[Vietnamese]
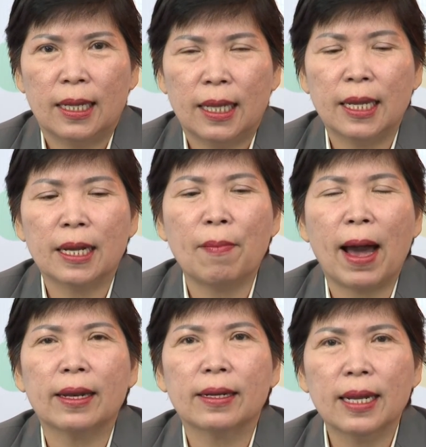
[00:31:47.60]
thì các
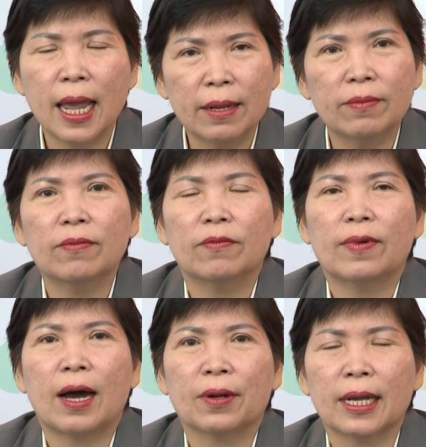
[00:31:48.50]
bạn nên
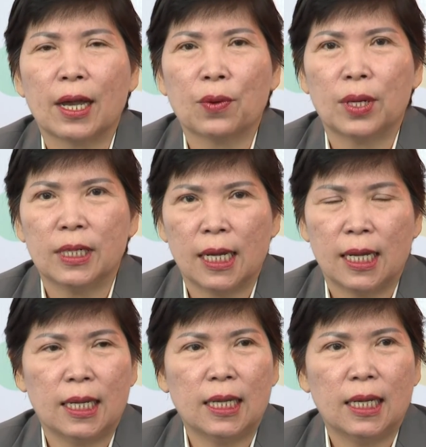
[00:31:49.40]
vào cái ngành quản
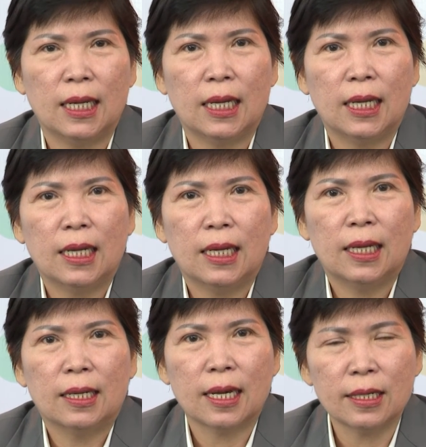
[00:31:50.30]
trị
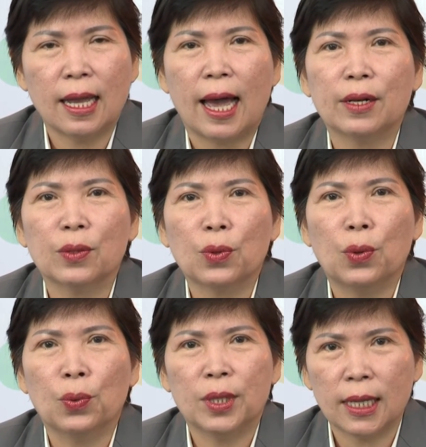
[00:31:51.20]
khách sạn
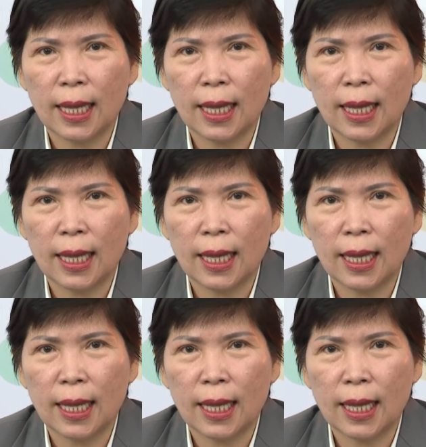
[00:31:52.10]
của Nguyễn Tất